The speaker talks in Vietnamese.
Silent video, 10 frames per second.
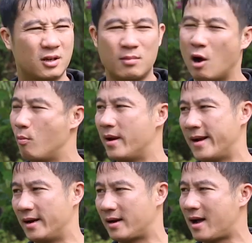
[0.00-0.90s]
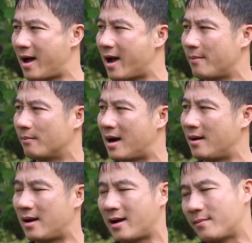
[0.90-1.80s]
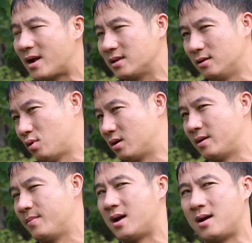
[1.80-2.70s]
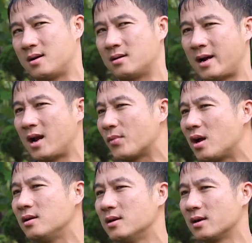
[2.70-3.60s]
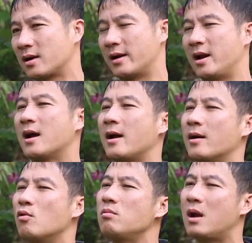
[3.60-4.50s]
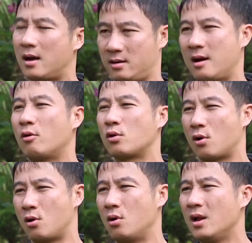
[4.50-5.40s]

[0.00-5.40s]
trong đầu mà nảy ra hai ba hai ba chiến thuật để mà ngay lập tức, cái đấy là cái cũng là đang còn khó.